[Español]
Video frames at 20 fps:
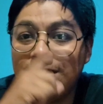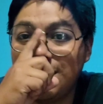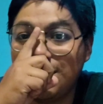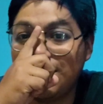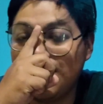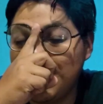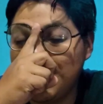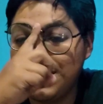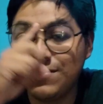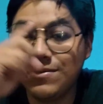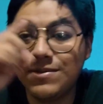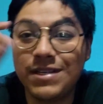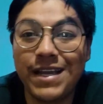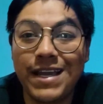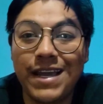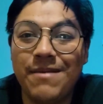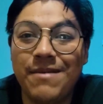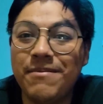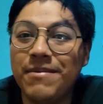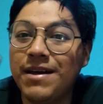sea, tú haces una
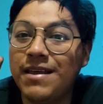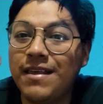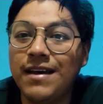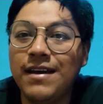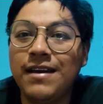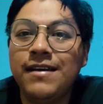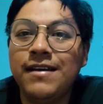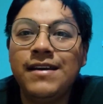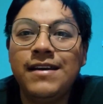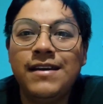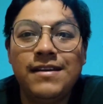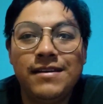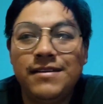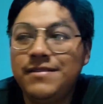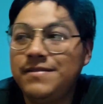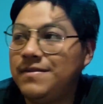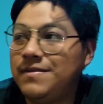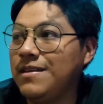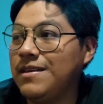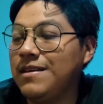llamada
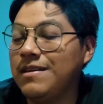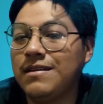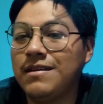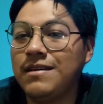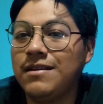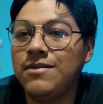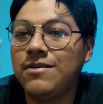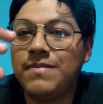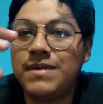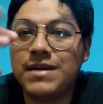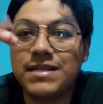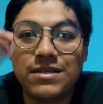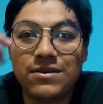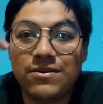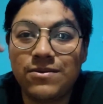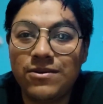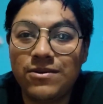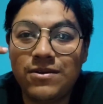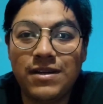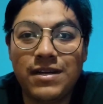y lo más
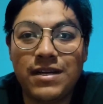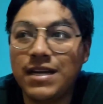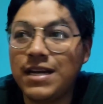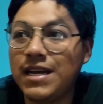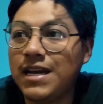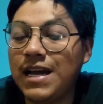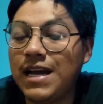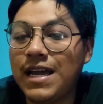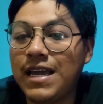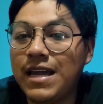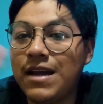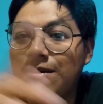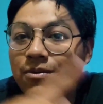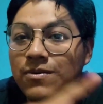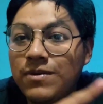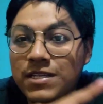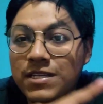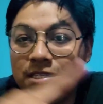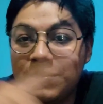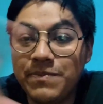seguro que haya
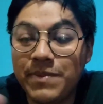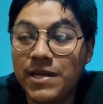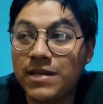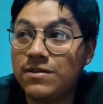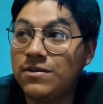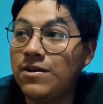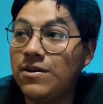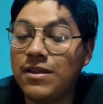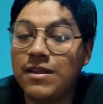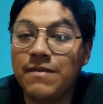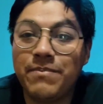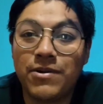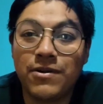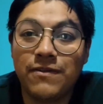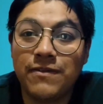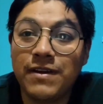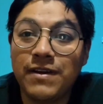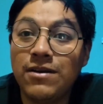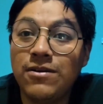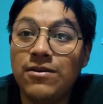un inspector de
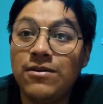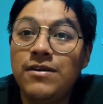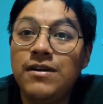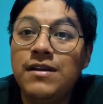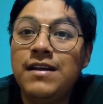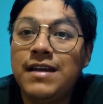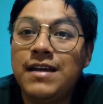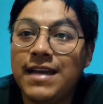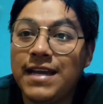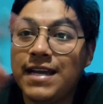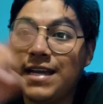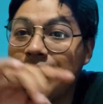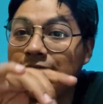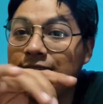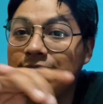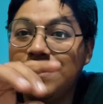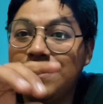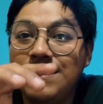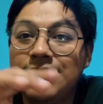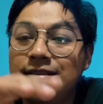Profeco
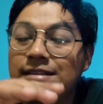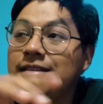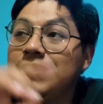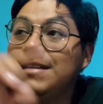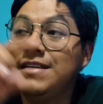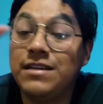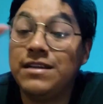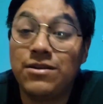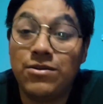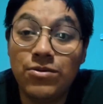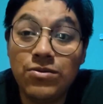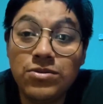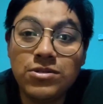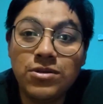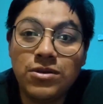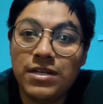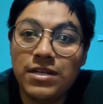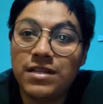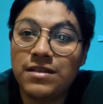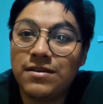eh,
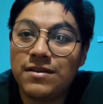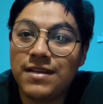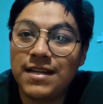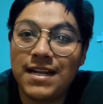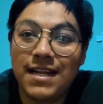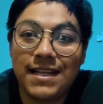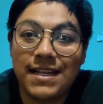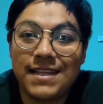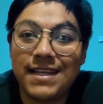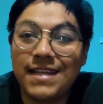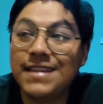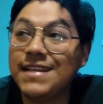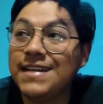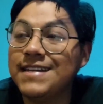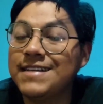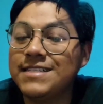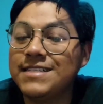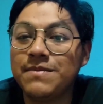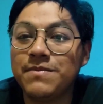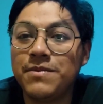incluso dentro de la tienda
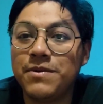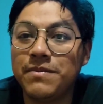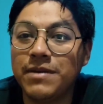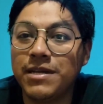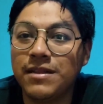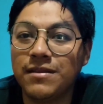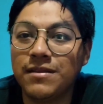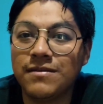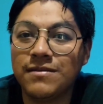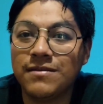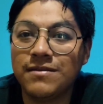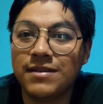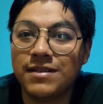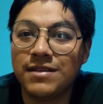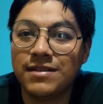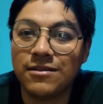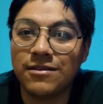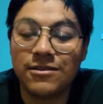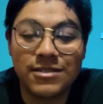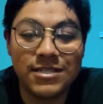en ese momento.
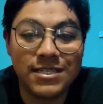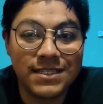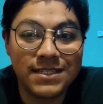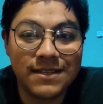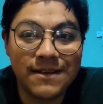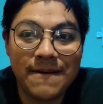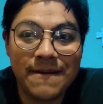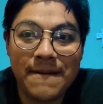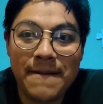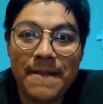Entonces,